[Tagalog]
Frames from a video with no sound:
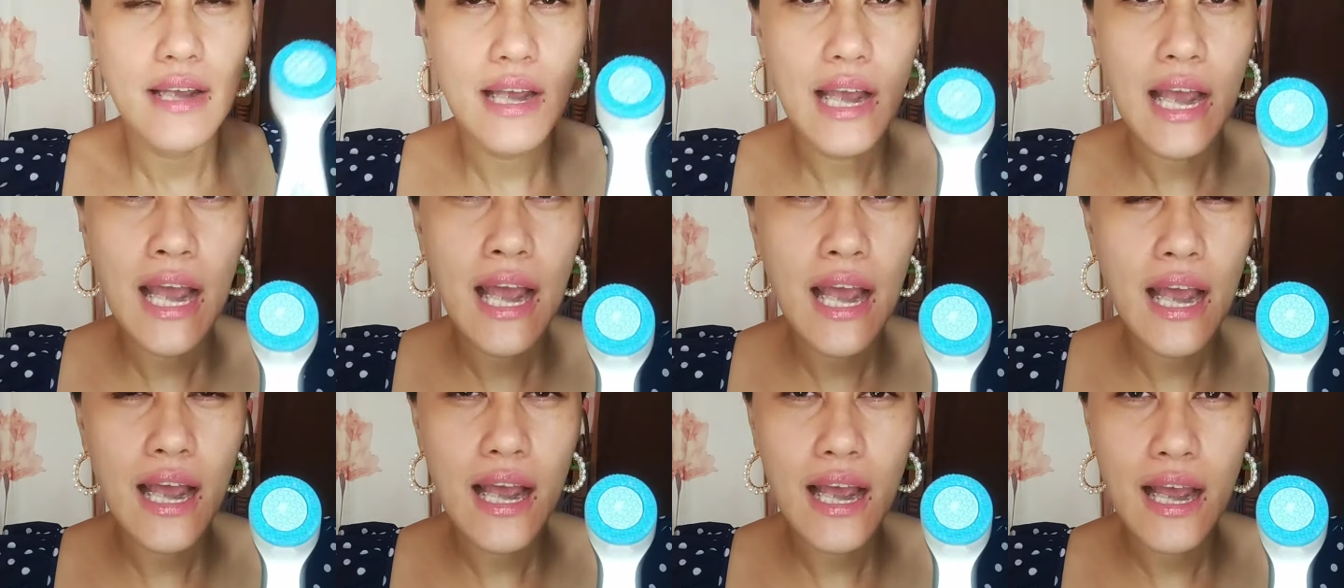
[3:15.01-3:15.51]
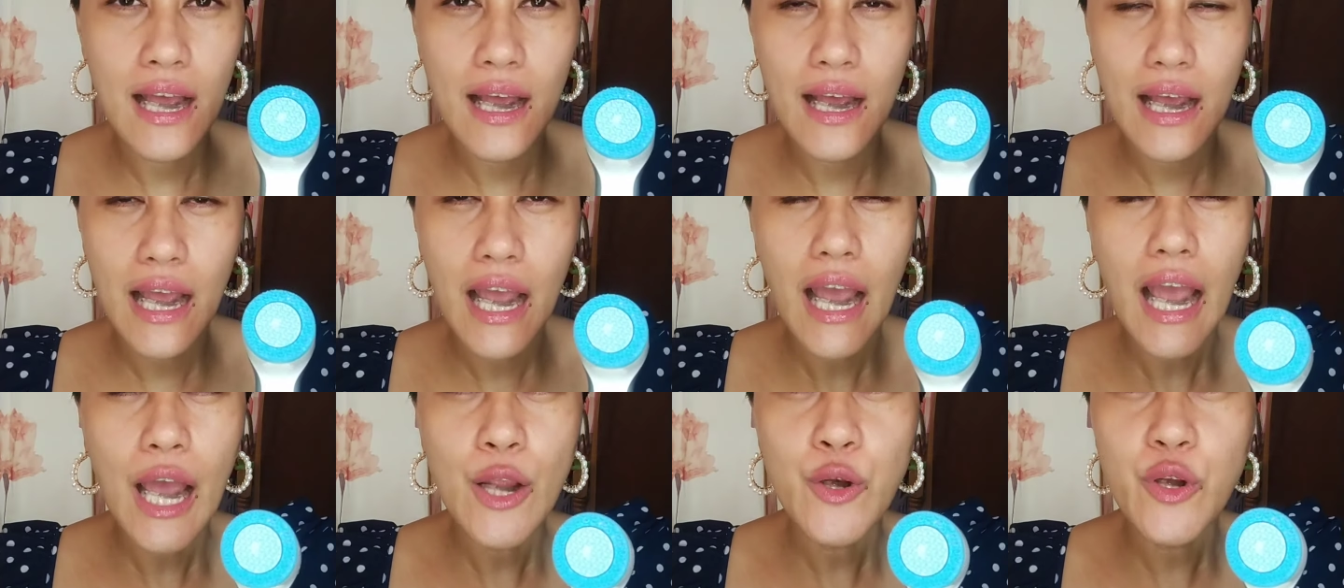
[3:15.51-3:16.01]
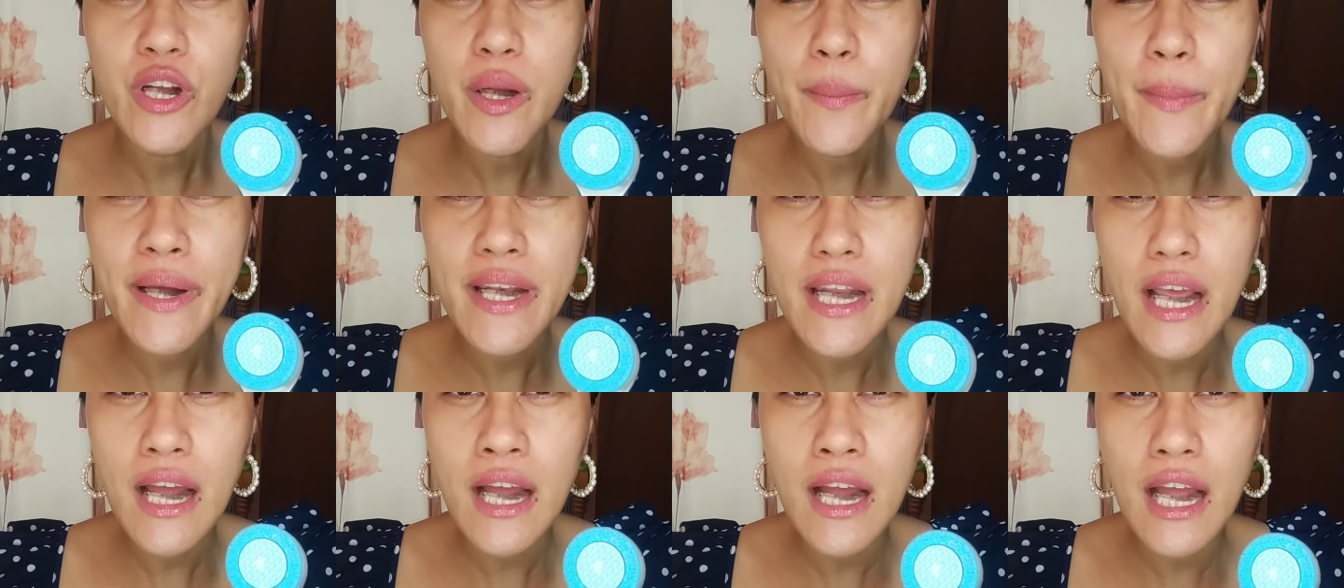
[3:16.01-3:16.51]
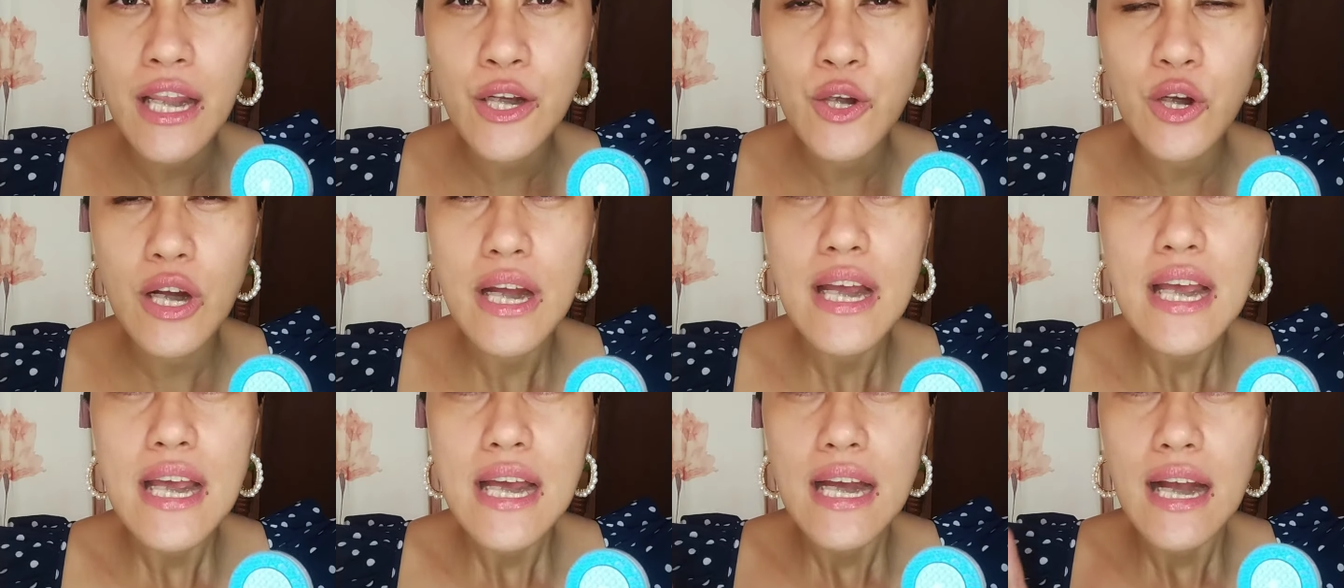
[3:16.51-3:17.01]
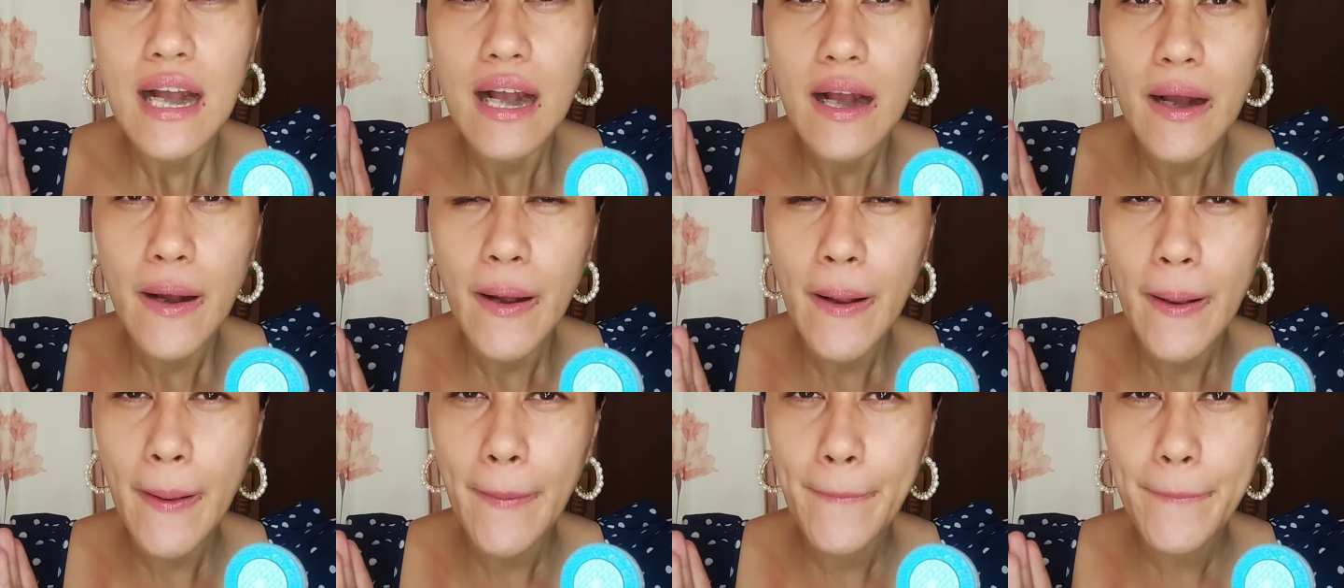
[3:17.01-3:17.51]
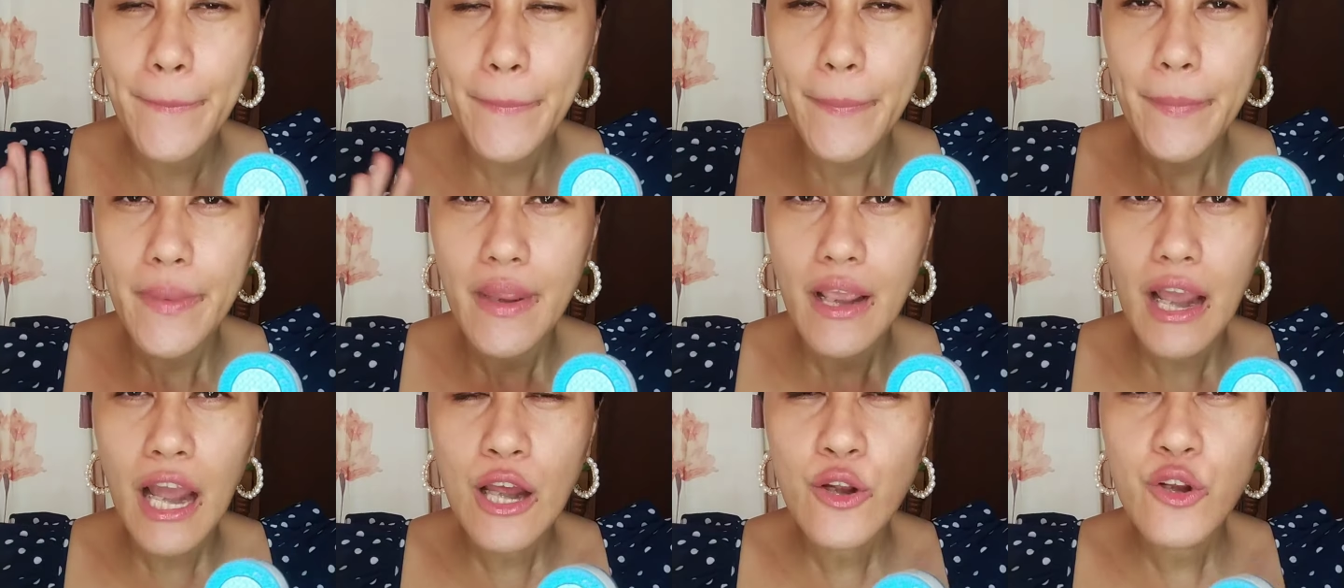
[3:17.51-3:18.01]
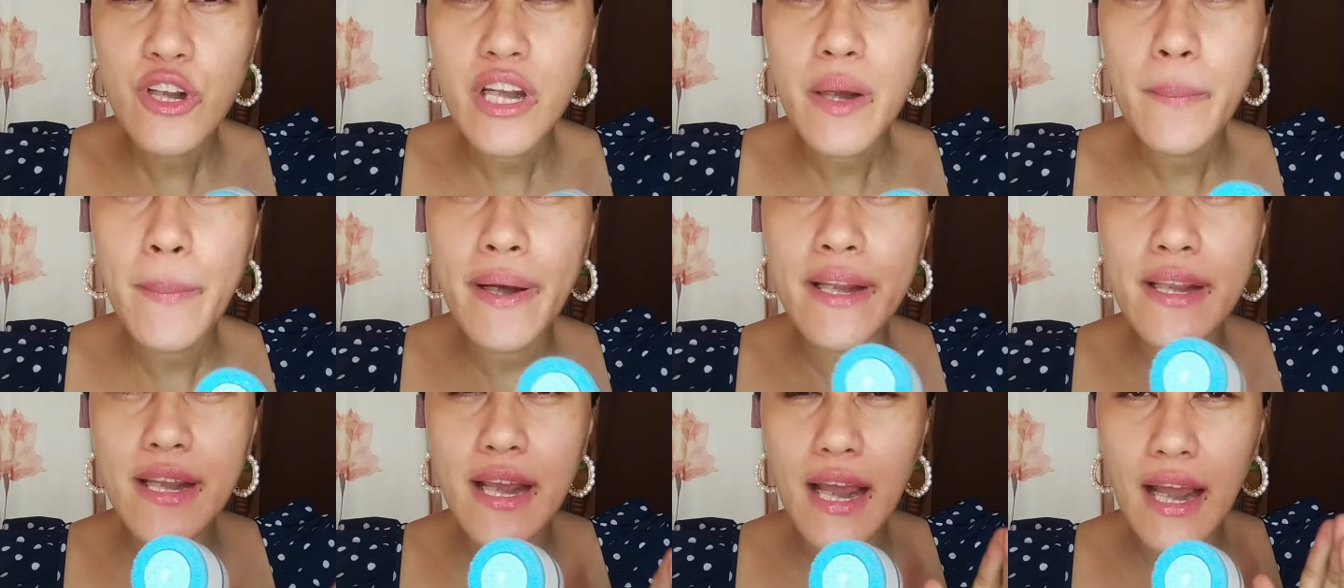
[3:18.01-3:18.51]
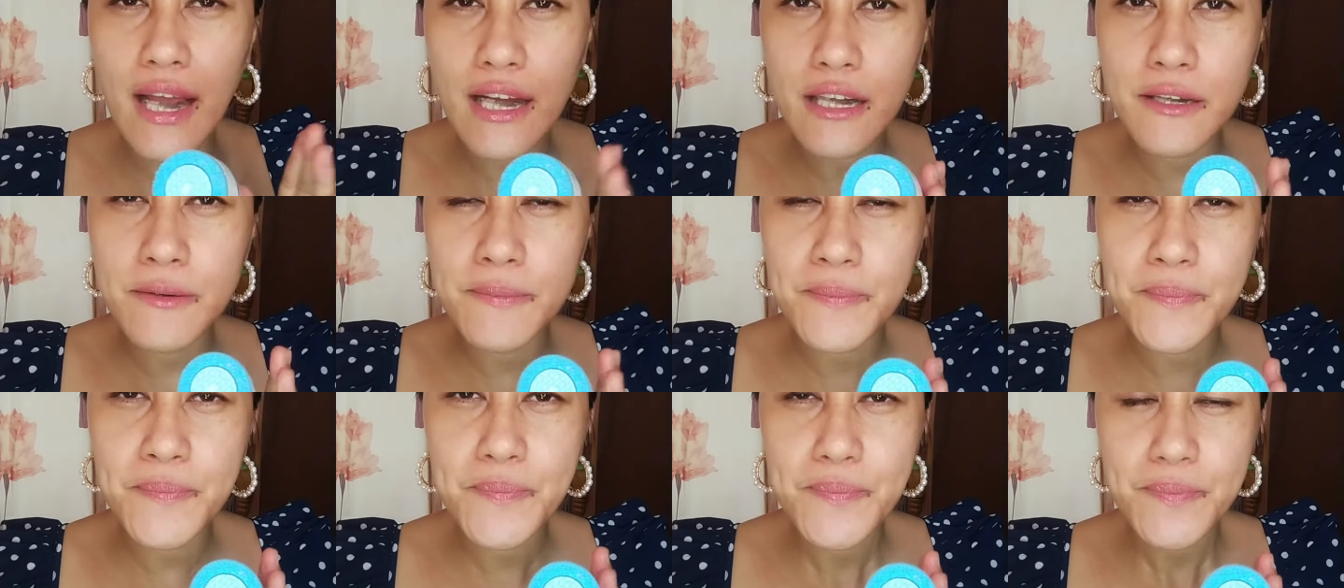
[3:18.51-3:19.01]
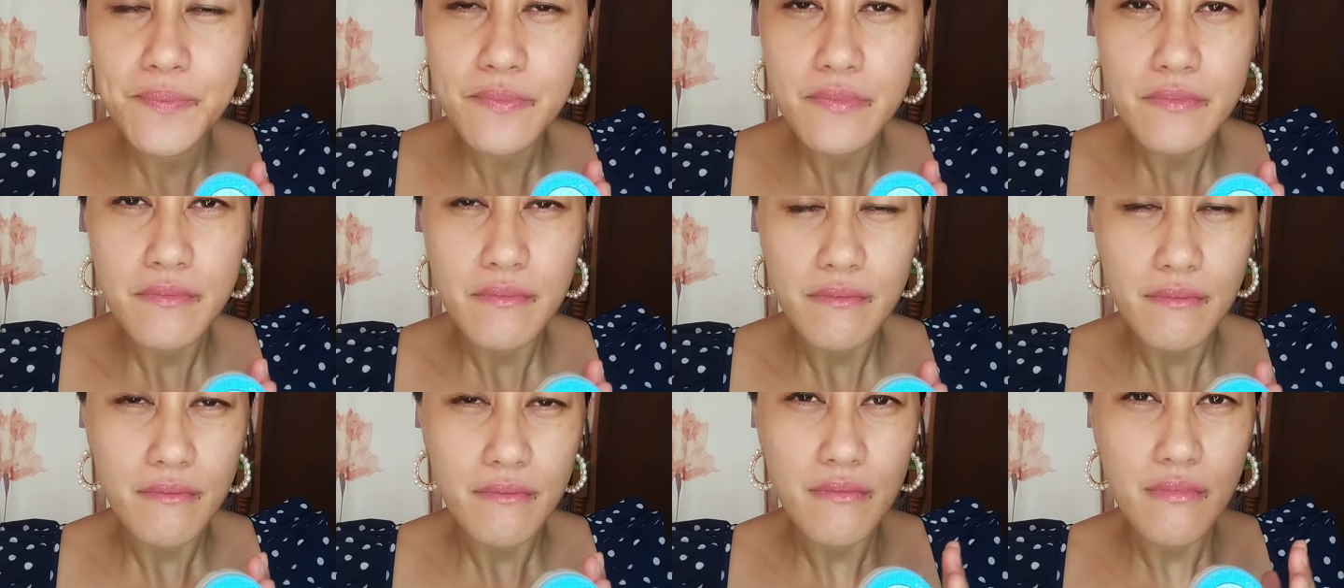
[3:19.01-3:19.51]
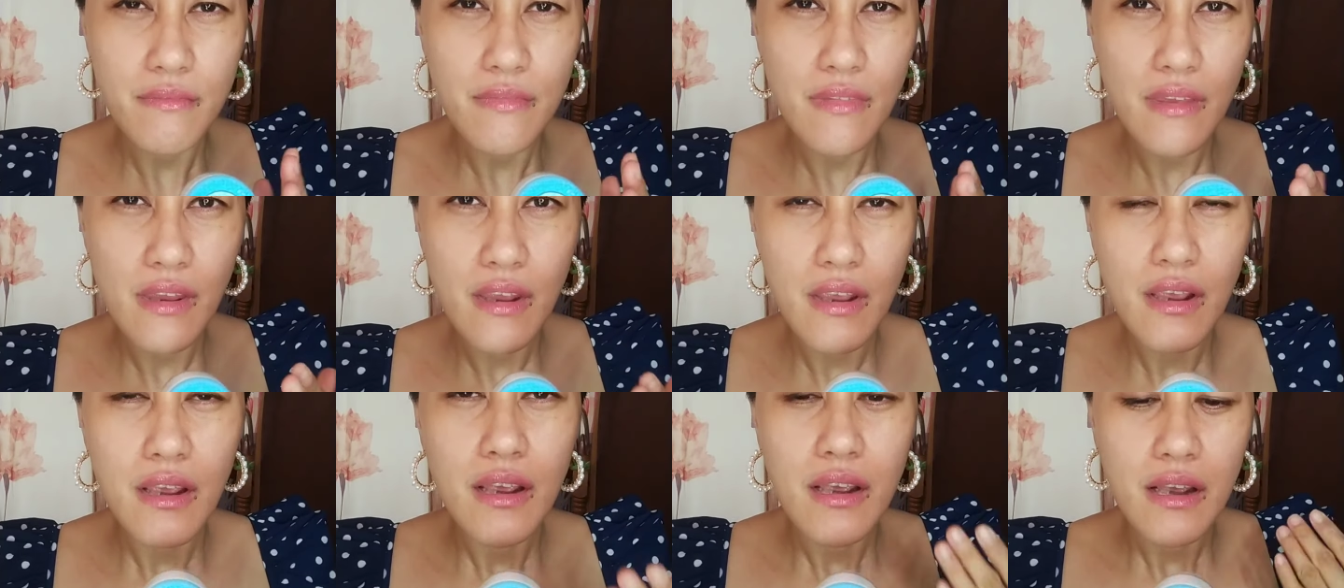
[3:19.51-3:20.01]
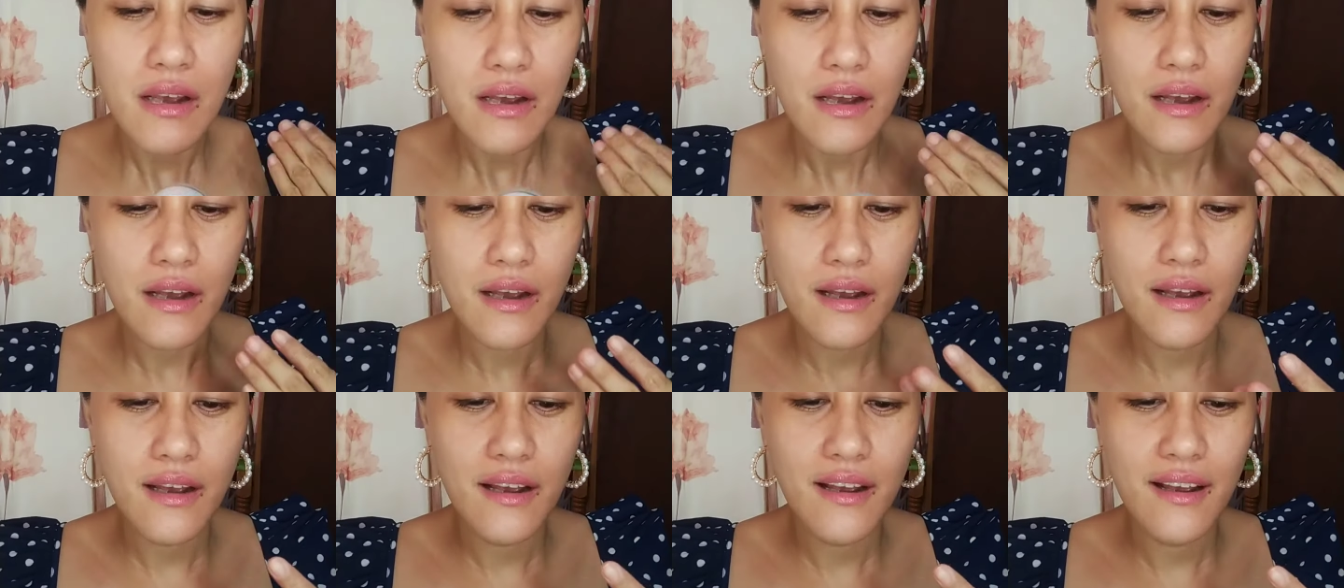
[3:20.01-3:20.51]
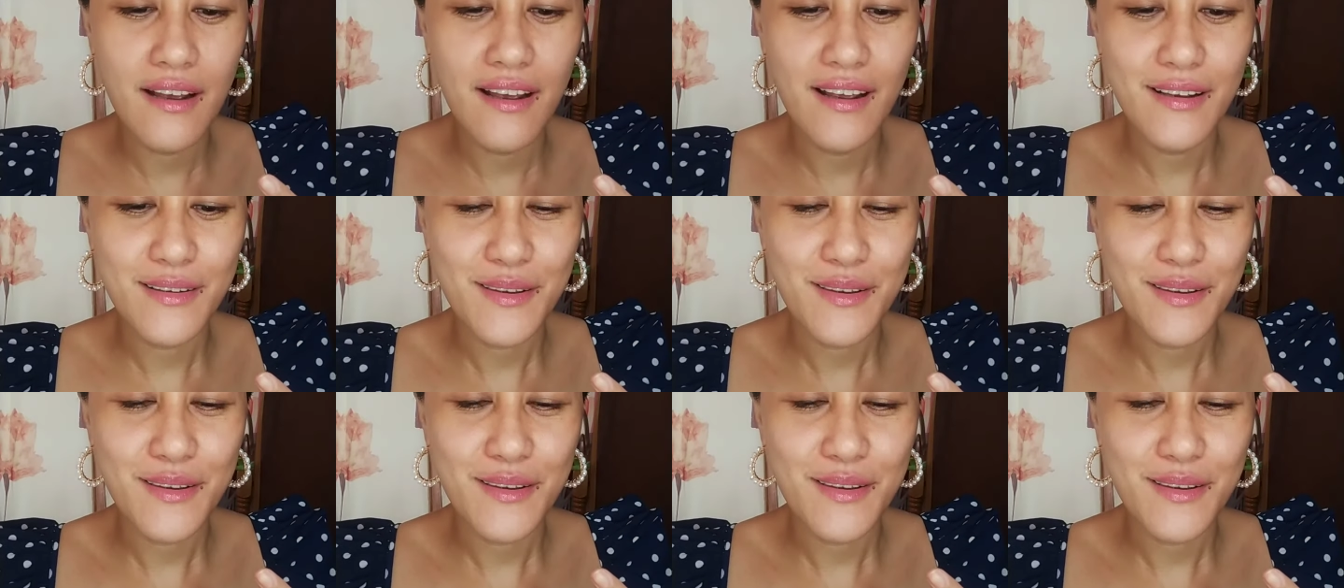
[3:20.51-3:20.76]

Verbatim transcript: uh, ano naman ang ano um, ano naman ang uh,